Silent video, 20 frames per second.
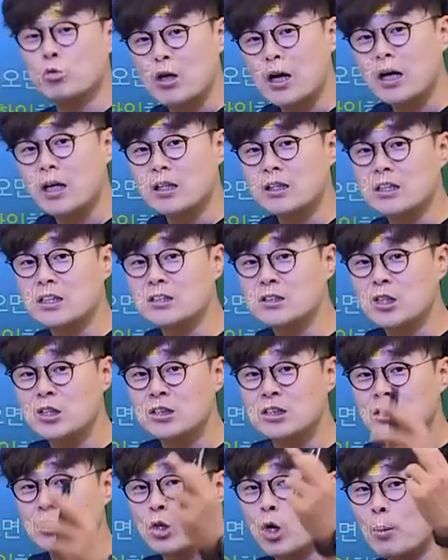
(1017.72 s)
돼. 알았지? 그
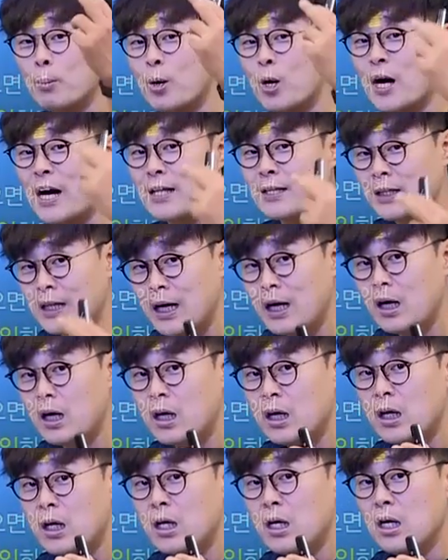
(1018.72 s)
선지 넘어간다.
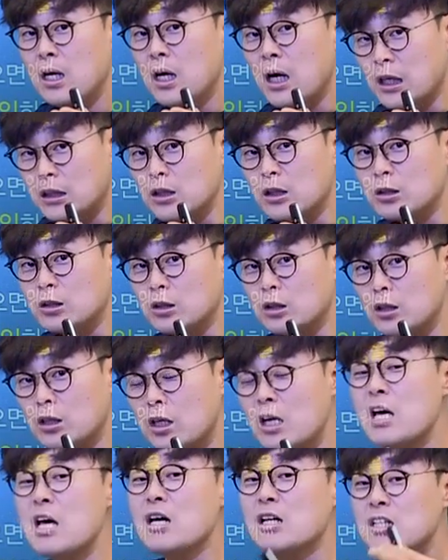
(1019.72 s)
아셨죠?
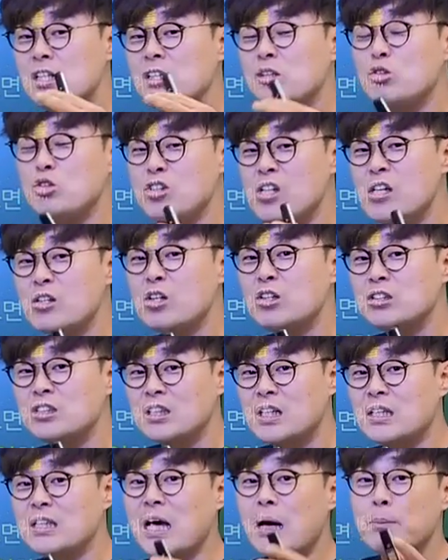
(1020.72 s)
그 뒤에
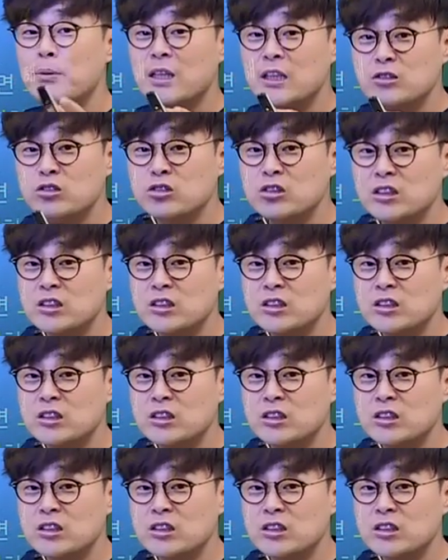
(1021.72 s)
선지가 답이 될 수도